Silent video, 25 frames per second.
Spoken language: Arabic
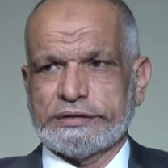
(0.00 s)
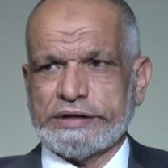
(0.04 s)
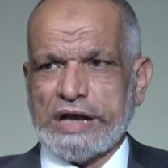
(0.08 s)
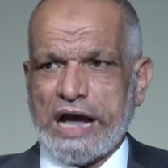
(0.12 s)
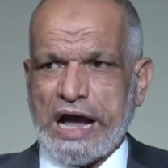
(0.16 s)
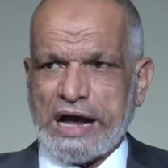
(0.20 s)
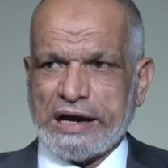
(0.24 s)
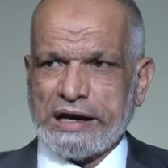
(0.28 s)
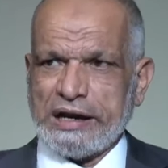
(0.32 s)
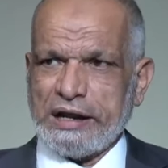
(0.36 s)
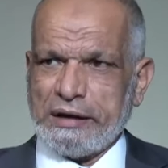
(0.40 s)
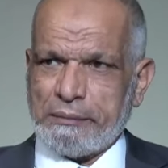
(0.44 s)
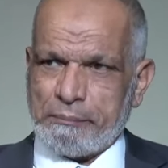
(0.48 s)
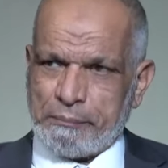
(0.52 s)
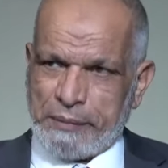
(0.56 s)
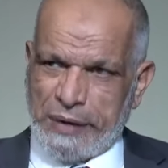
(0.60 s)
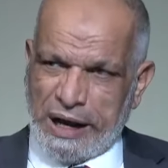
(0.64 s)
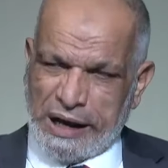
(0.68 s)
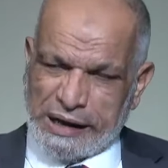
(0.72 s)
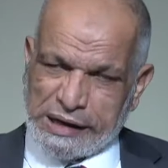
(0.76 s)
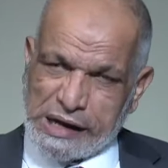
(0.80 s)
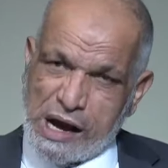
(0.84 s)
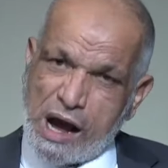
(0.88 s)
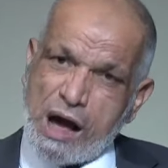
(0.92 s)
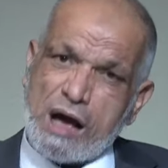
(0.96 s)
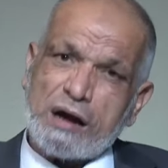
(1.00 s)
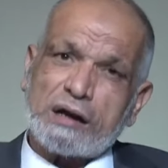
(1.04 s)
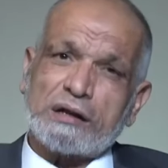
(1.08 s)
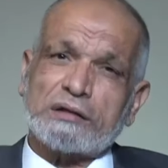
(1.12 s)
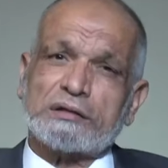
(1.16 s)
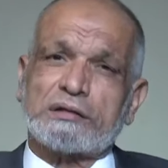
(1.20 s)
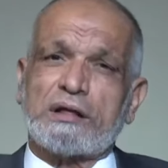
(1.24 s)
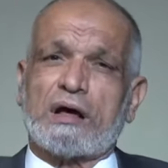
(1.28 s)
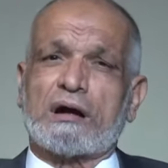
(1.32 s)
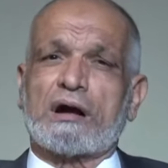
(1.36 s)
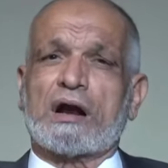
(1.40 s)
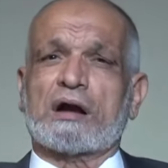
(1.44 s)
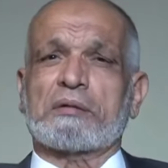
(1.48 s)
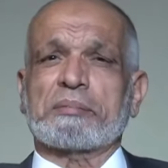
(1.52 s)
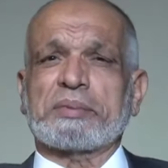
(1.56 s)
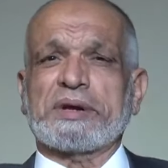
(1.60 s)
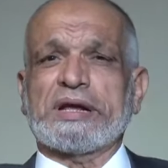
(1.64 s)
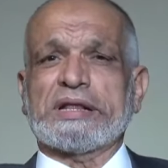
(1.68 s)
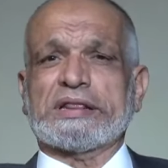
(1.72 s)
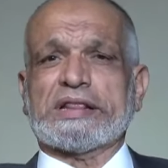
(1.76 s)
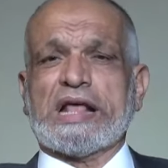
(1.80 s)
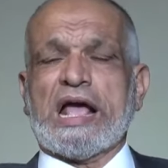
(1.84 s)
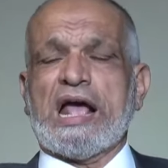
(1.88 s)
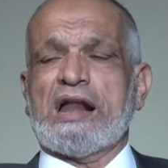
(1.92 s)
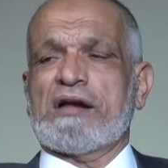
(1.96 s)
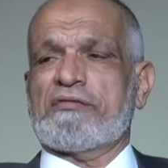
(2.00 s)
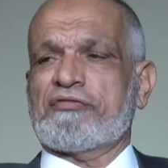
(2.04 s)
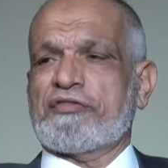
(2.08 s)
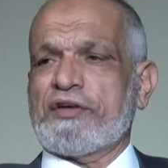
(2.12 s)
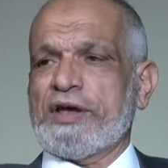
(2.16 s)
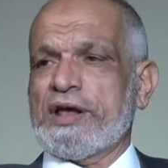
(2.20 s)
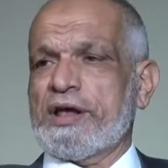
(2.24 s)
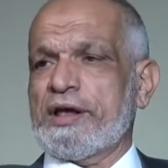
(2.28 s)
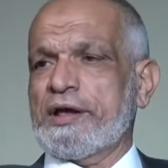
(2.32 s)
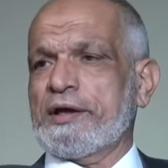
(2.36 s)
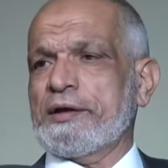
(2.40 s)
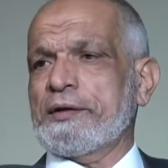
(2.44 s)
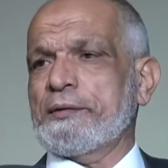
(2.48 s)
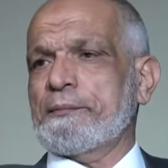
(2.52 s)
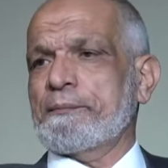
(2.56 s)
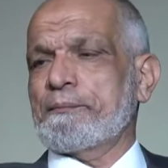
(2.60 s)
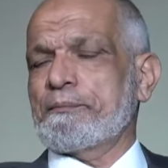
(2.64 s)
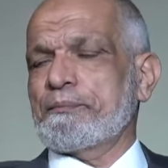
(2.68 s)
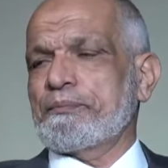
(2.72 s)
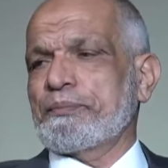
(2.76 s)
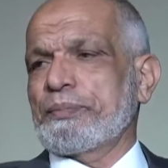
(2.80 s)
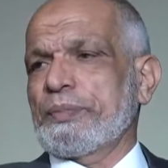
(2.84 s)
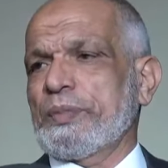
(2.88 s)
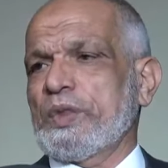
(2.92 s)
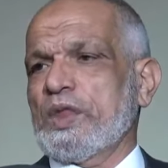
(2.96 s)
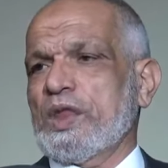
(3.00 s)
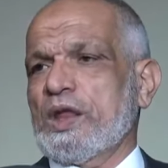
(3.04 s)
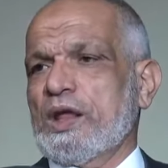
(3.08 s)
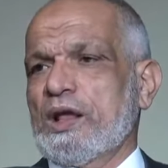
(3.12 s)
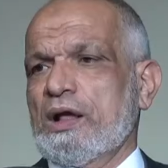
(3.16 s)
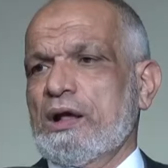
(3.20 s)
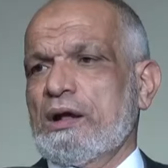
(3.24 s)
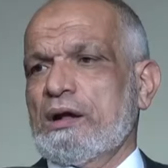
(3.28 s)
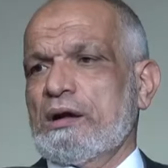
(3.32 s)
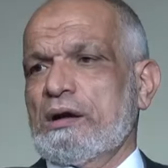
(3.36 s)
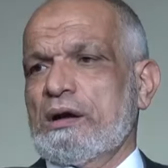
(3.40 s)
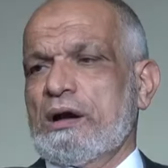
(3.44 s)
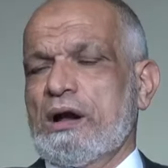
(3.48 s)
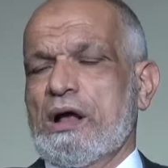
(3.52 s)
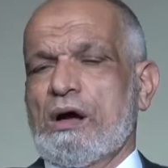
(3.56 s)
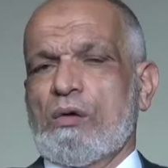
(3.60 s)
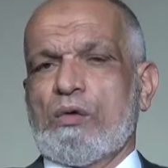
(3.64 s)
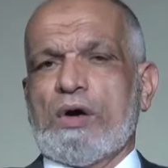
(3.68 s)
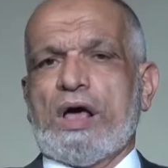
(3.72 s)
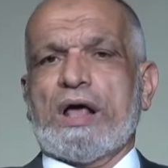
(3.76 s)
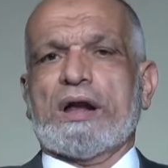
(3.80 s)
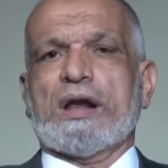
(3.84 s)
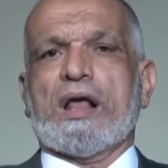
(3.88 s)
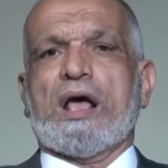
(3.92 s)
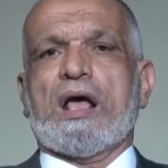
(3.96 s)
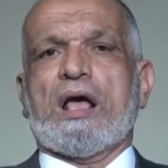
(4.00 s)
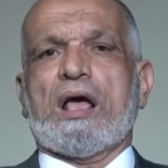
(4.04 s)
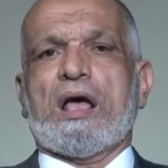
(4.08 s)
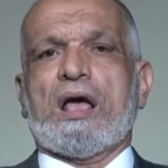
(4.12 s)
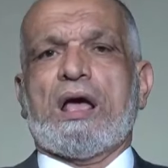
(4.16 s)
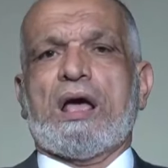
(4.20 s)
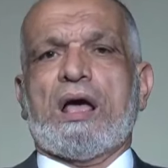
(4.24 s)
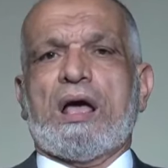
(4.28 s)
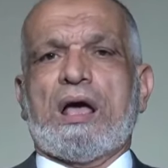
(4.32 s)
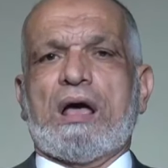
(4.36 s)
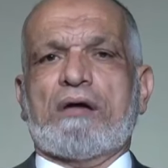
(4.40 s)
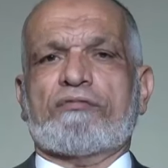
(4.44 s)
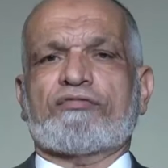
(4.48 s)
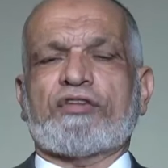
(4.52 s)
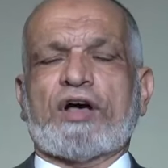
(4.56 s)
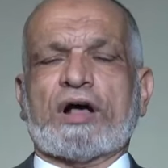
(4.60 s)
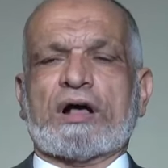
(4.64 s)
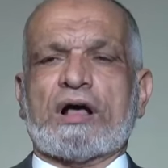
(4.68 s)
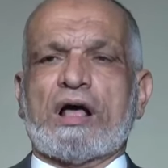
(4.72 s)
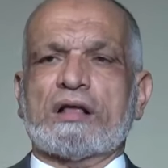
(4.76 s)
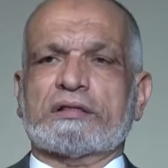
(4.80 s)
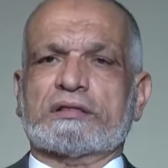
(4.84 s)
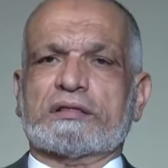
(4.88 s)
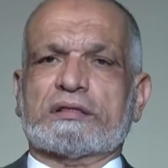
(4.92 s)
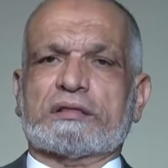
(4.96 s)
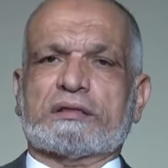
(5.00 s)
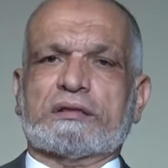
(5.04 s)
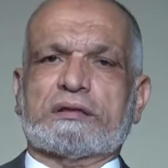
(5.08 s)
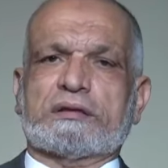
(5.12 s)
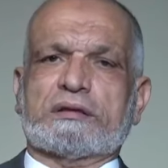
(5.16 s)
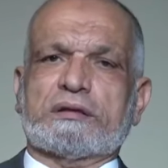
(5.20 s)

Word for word: يعني معيار الضرر بيتقال في ايه لو انا فقدت